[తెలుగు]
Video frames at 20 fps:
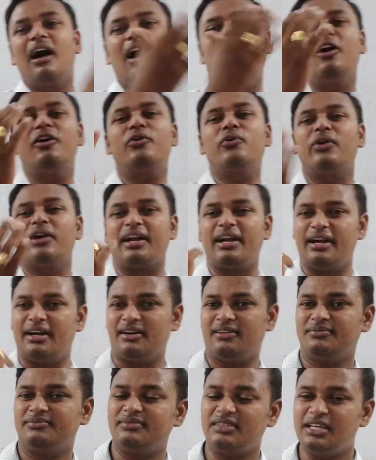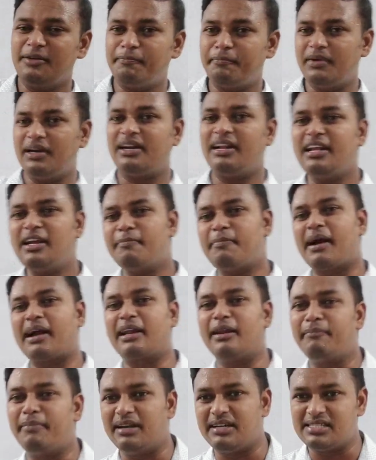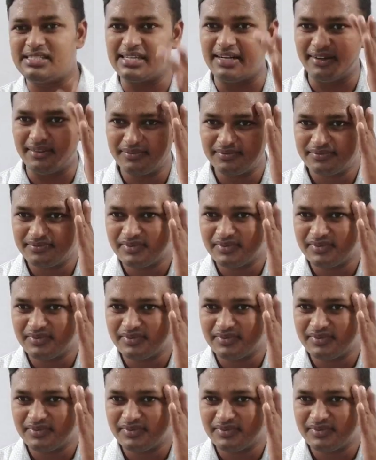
ఆడుకుంటున్నాడు ఈ డ్రింక్ పక్కన పెట్టేశాడు